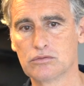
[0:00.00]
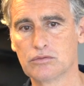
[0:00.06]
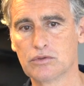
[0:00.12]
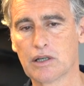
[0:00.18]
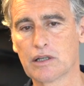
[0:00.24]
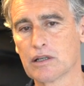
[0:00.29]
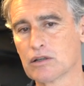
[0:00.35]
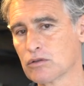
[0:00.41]

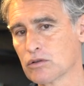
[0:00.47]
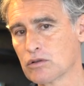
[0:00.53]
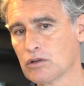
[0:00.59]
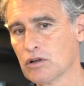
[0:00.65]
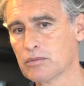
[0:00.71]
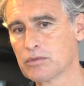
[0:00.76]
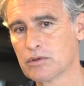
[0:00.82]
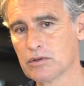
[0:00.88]
il y a quelques
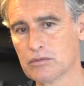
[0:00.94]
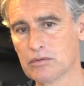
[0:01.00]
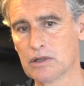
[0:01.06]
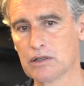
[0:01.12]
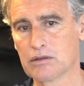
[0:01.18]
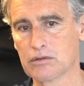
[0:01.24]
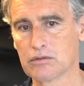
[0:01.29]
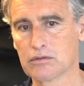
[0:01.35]
clubs qui,
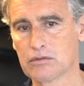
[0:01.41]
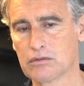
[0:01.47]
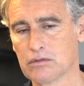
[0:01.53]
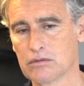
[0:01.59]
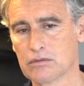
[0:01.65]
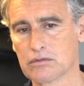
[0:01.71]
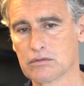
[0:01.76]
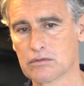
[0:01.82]
voilà,
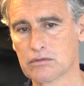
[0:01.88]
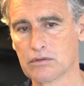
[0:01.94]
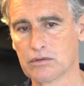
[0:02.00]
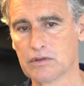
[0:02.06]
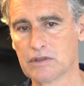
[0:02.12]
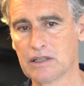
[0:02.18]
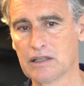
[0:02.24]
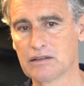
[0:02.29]
qui,
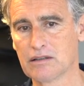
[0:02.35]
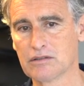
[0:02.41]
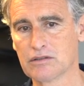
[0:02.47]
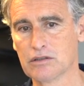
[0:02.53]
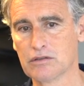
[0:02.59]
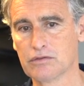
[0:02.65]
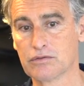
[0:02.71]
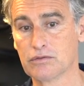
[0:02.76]
ont été
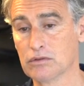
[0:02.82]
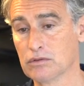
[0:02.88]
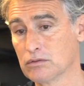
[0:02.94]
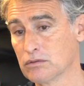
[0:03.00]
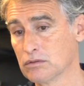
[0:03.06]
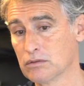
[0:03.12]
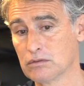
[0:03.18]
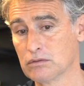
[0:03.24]
attentifs,
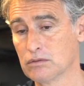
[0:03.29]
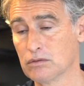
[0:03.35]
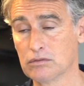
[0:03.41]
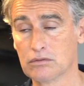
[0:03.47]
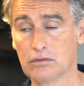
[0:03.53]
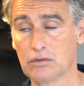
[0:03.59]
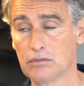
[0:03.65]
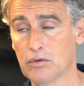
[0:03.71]

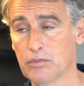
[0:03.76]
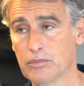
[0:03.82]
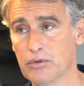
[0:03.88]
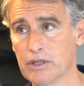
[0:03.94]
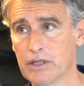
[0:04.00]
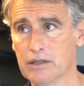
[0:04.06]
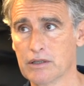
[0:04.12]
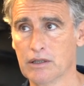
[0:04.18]
dont,
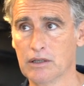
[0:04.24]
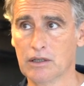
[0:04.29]
Montpellier.